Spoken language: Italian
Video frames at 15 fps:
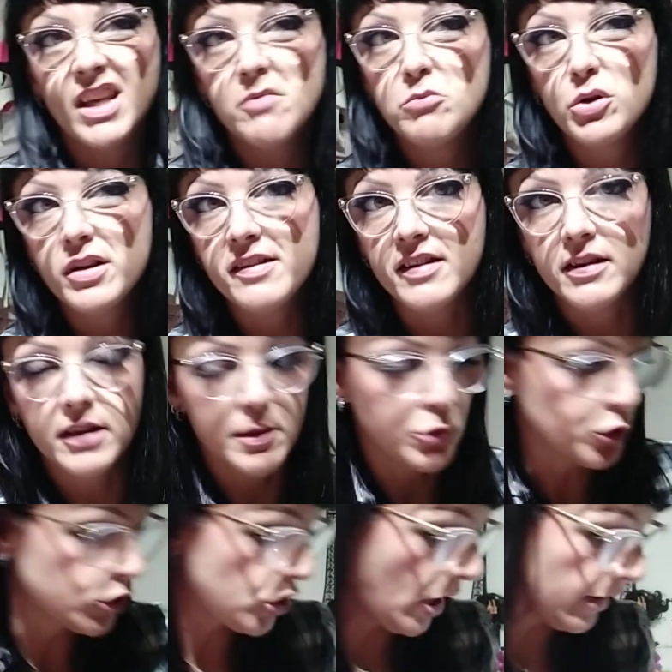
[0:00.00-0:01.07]
borsette
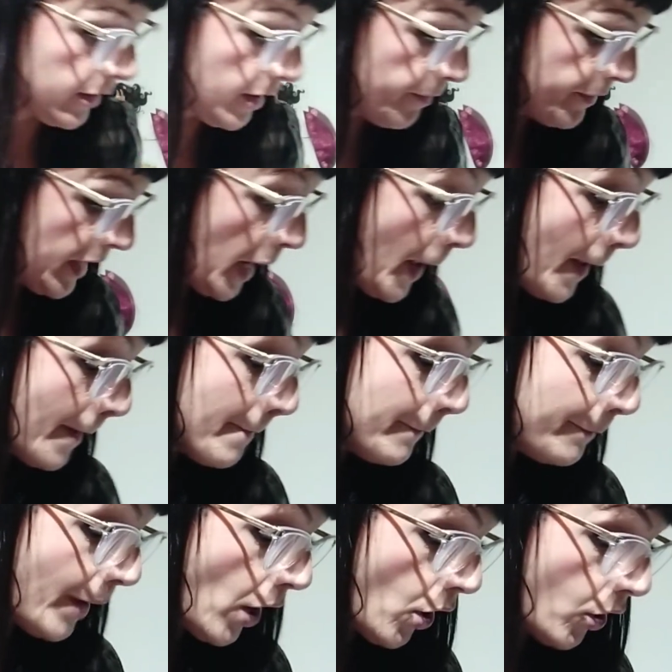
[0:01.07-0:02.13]
bocciate
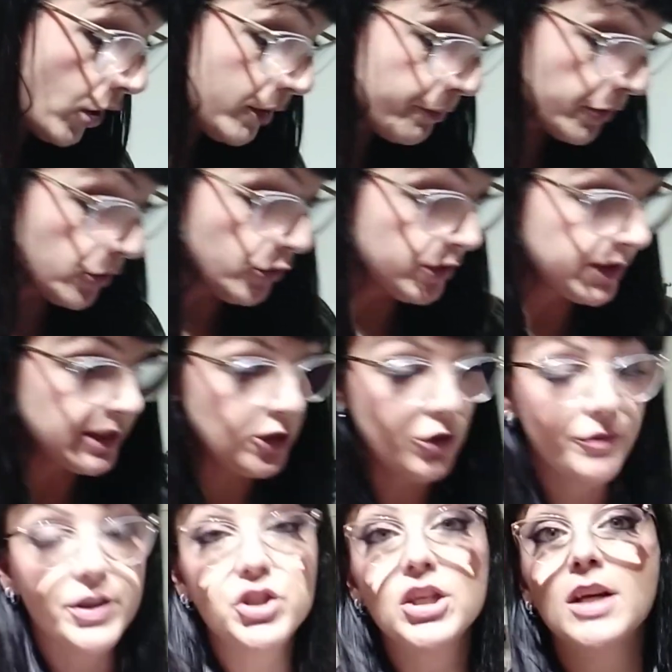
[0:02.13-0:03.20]
poi prodottino
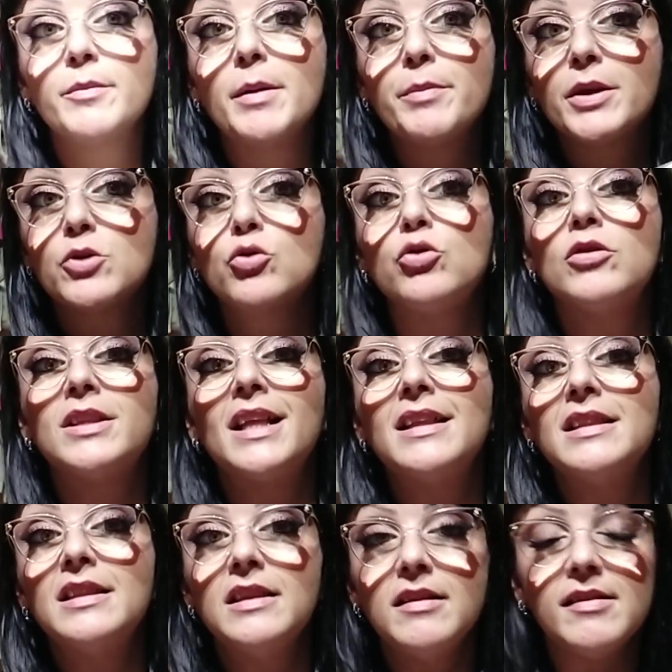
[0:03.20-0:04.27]
invece che mi è piaciuto
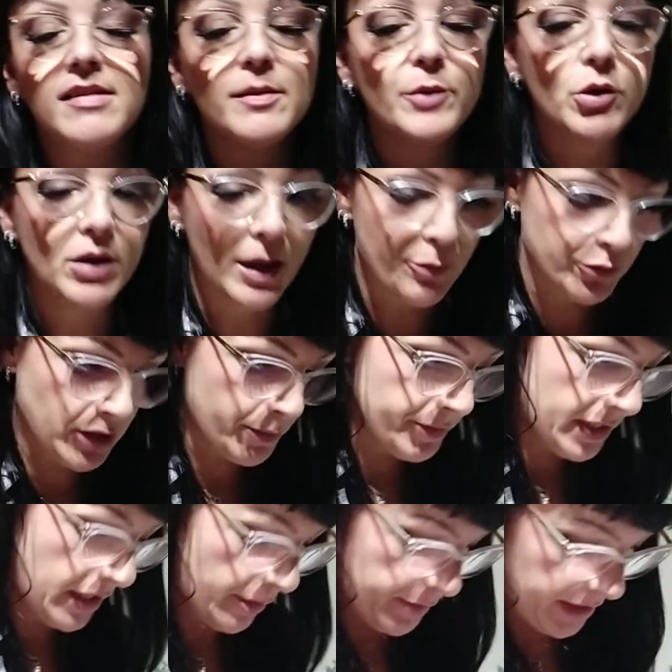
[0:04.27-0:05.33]
tantissimo è un capo
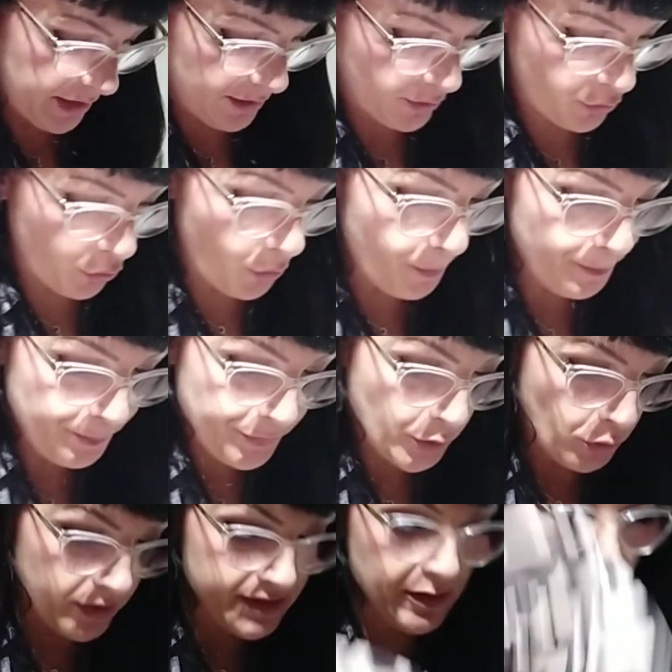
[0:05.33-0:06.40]
d'abbigliamento
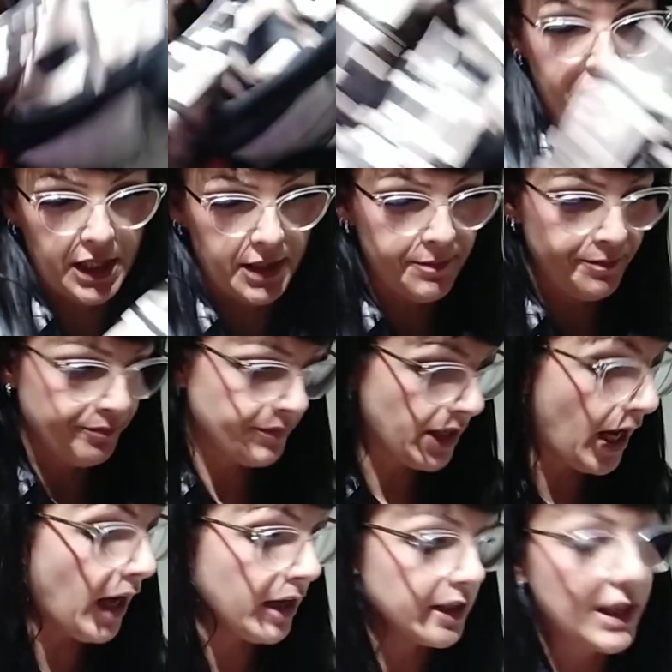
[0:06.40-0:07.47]
questo è per me
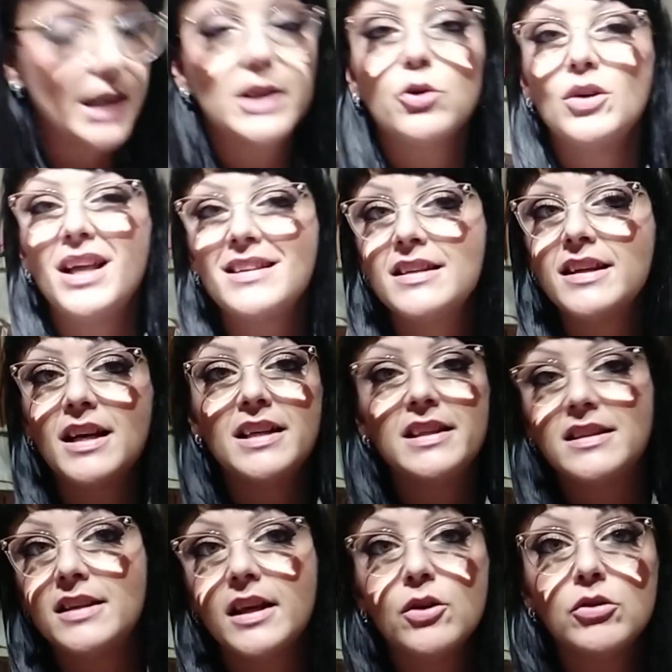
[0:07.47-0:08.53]
ah calcolate che
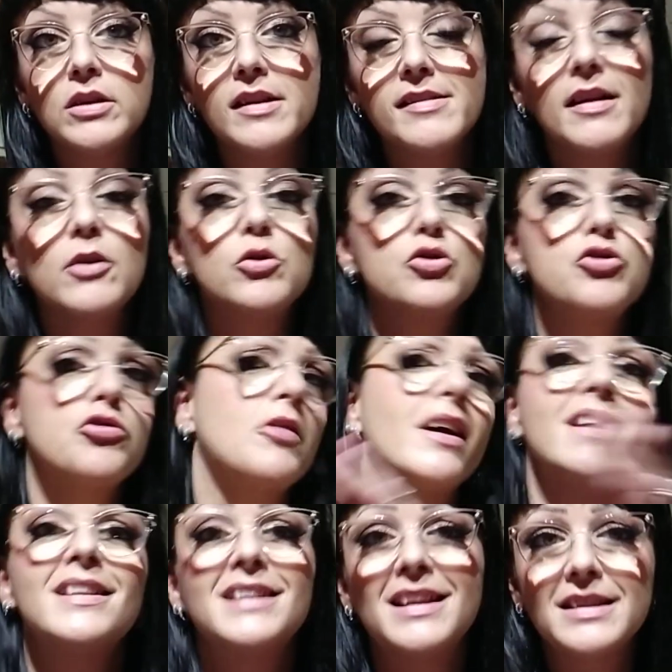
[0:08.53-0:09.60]
all'interno del sacco ci sono
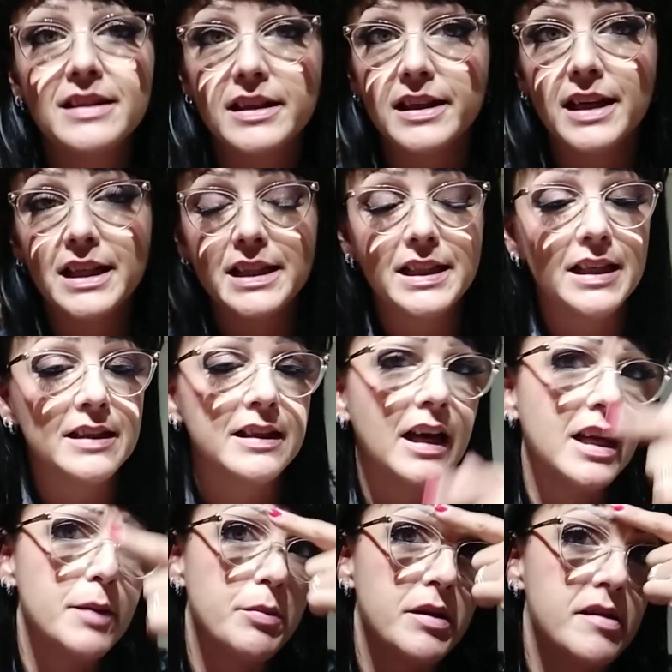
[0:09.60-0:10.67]
anche tanti regali di
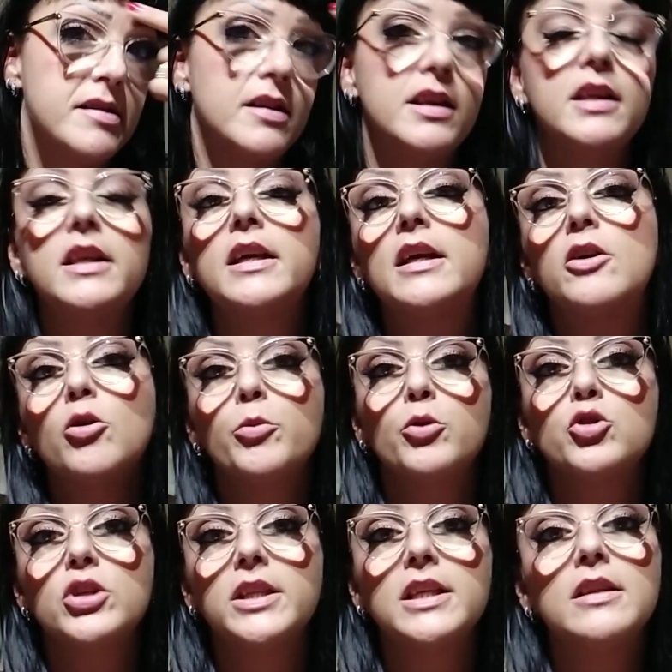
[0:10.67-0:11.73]
Natale pensierini che come ho
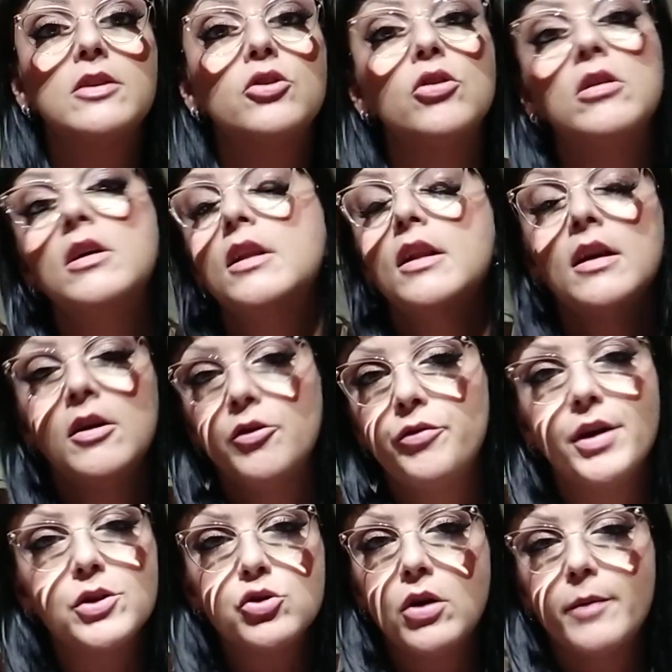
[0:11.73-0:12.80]
già detto
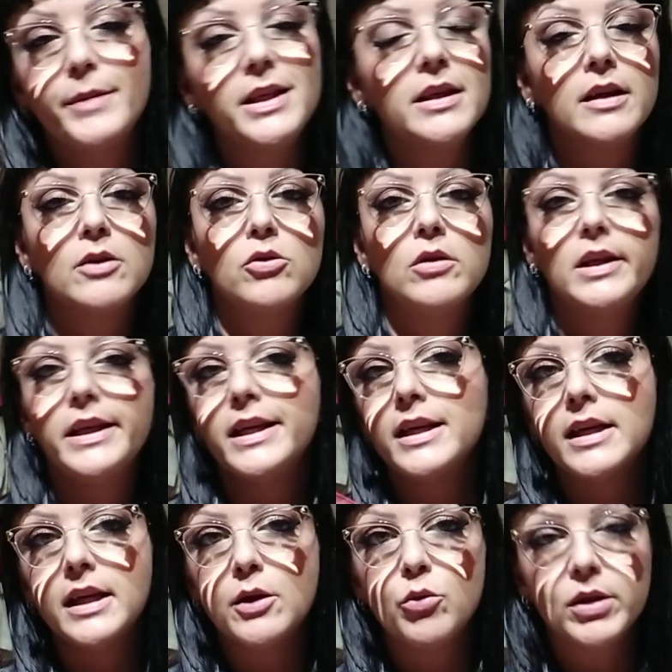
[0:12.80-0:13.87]
faccio amiche,
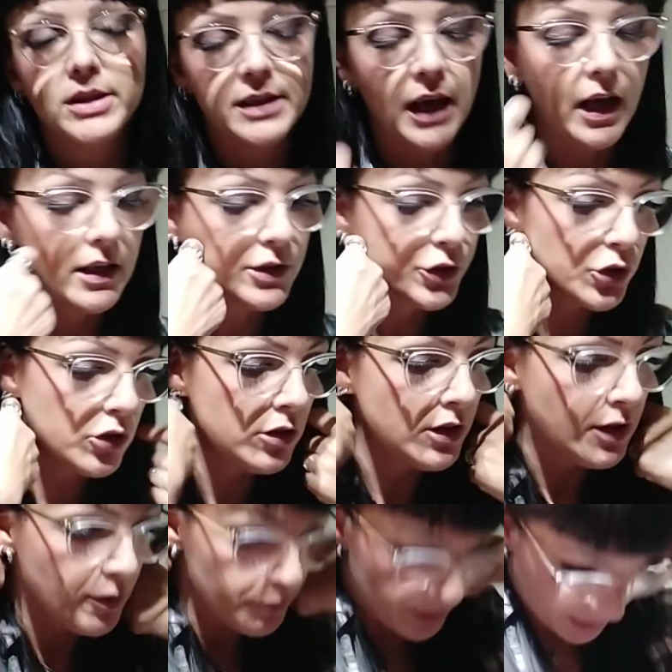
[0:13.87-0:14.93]
colleghe e quant'altro
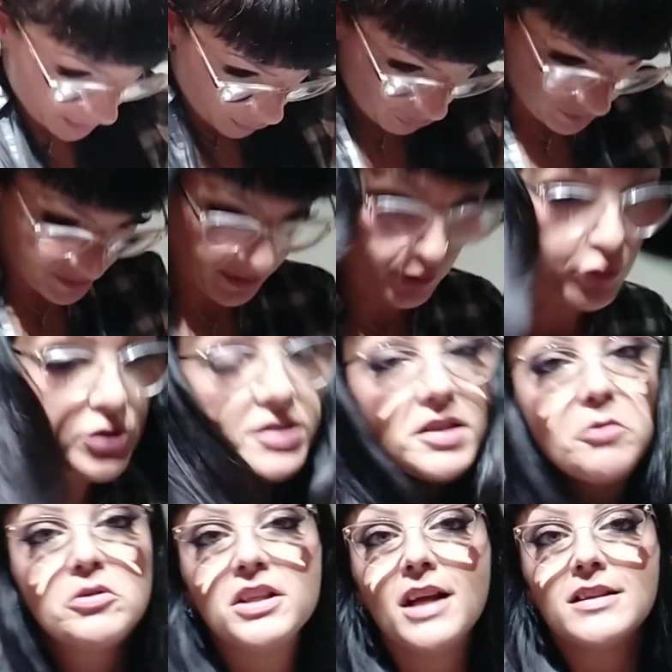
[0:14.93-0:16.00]
perché quest'anno ci
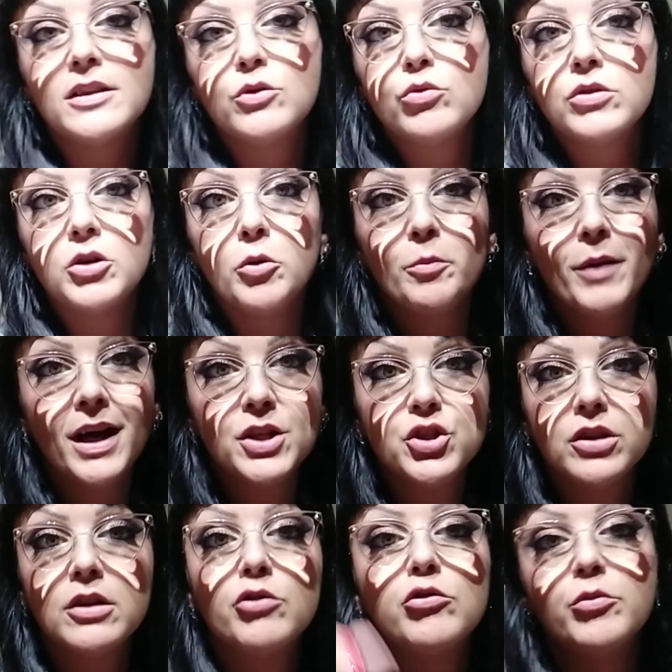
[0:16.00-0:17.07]
siamo date tutte un
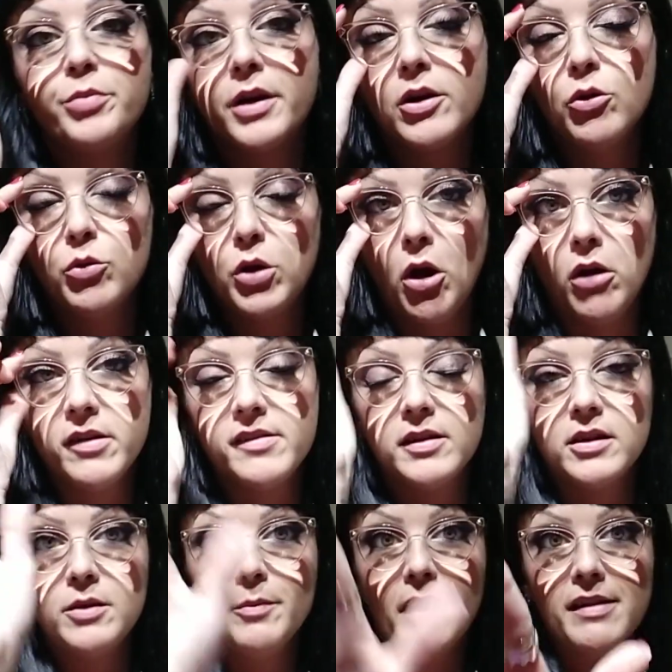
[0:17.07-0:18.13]
budget super low cost
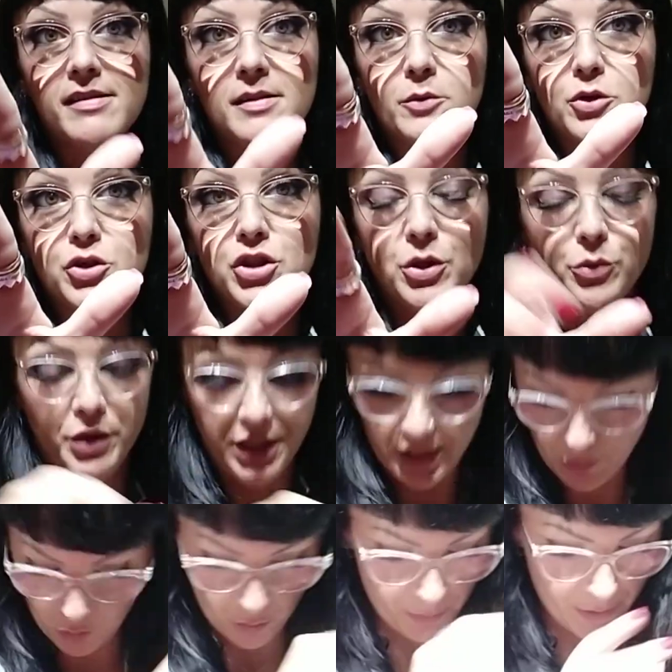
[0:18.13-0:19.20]
di massimo 5
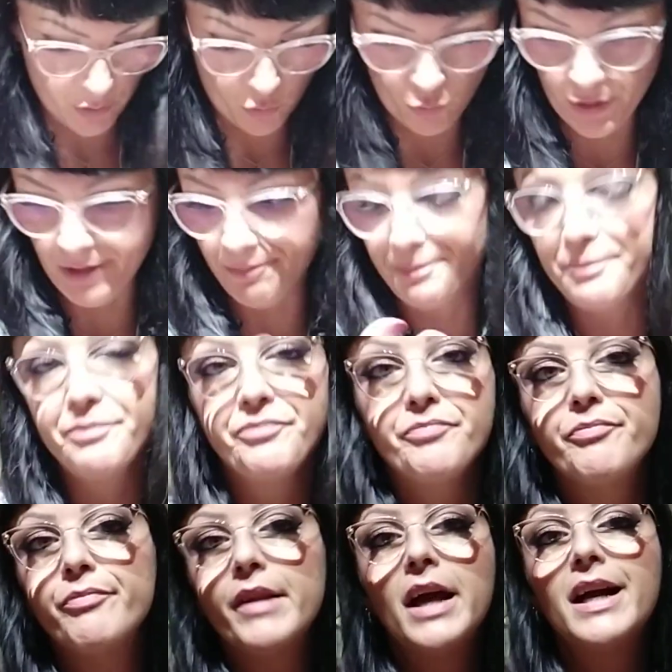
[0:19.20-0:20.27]
euro per cui
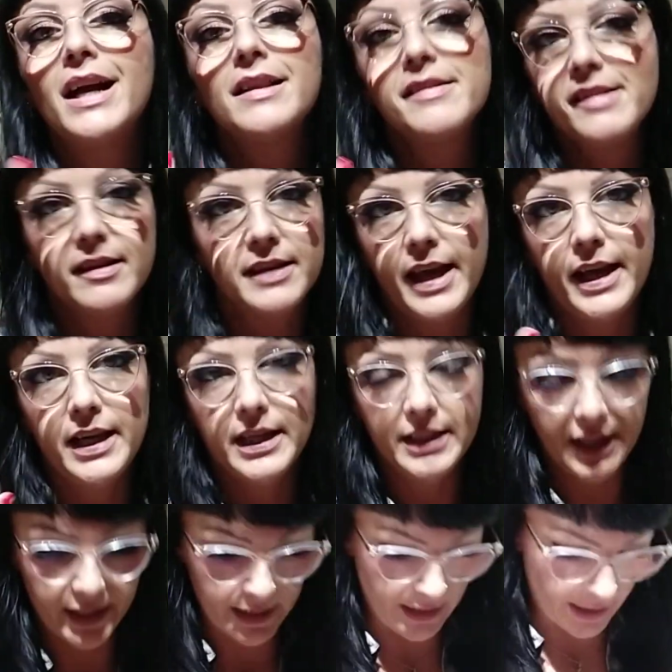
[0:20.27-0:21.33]
cazzatelle
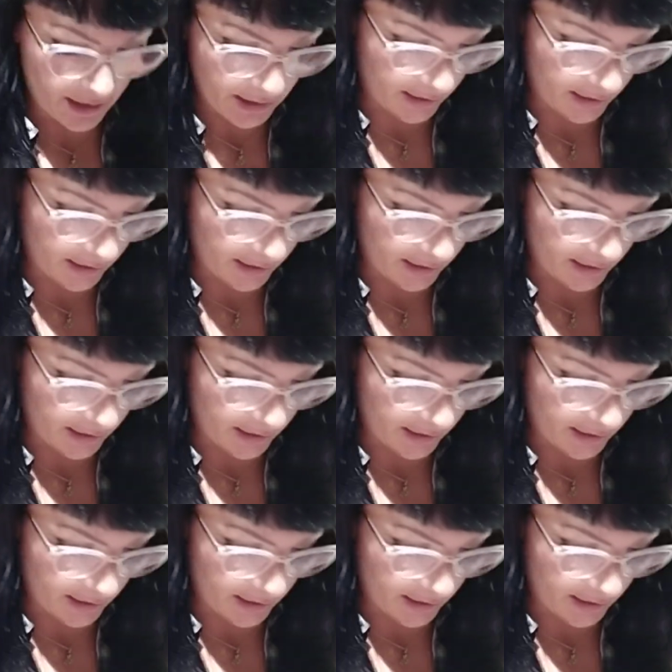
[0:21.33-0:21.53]
da regalare a